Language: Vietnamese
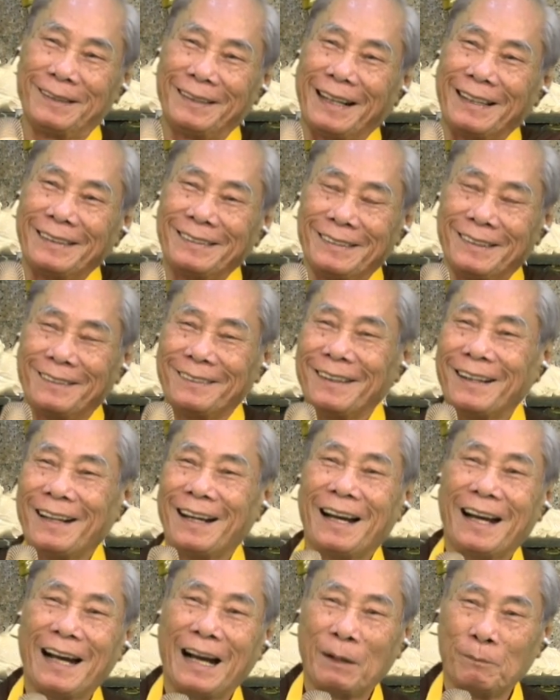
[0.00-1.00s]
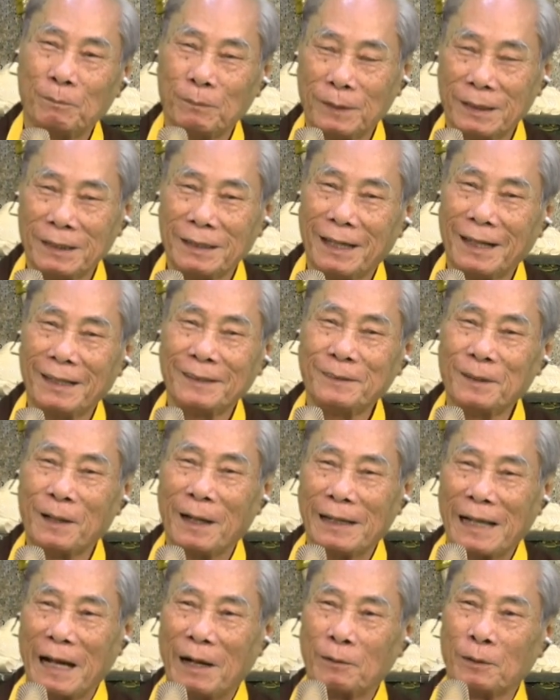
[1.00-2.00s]
dẫn chứ hầm lửa lớn
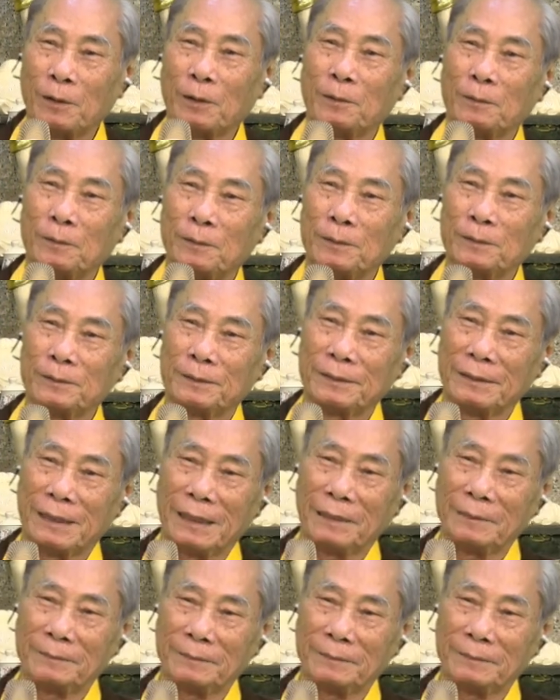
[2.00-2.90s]
dựa nhào vô, thấy